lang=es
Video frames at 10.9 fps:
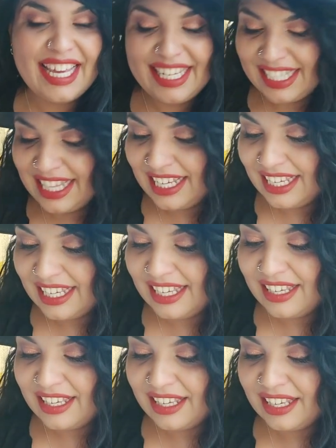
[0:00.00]
es
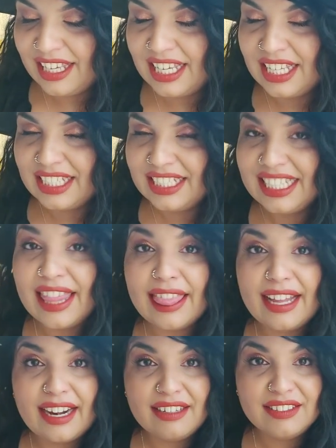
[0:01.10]
de,
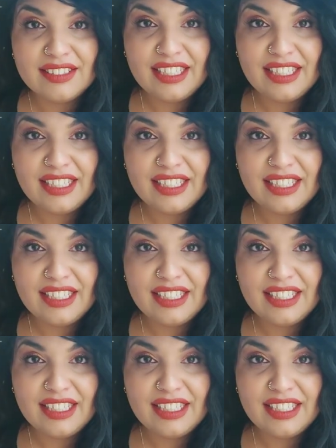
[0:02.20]
Zara.